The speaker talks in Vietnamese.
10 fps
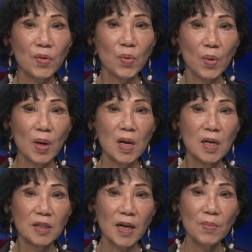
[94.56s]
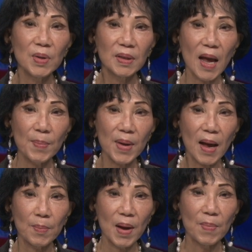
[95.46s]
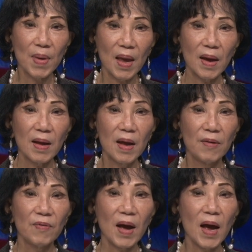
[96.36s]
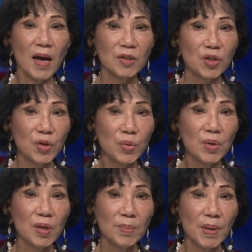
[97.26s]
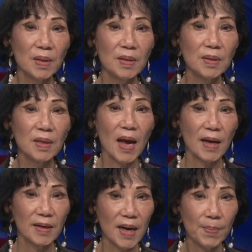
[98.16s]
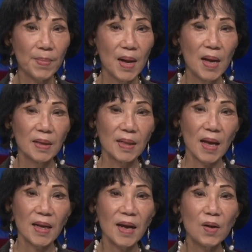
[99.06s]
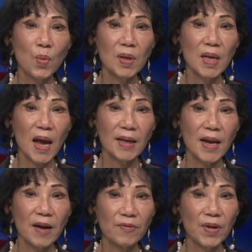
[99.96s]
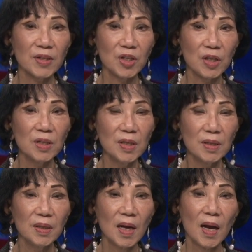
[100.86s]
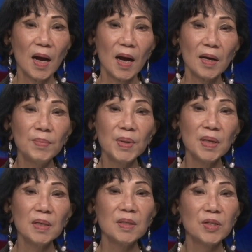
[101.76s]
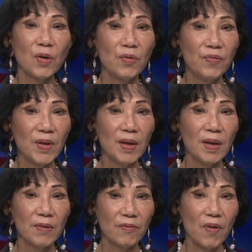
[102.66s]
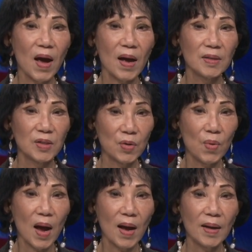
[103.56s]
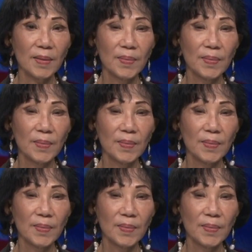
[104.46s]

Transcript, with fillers: của 68.000 bà mẹ và hàng triệu người bị thương hàng năm tại các quốc gia đang phát triển như ở bên châu Phi và châu Á.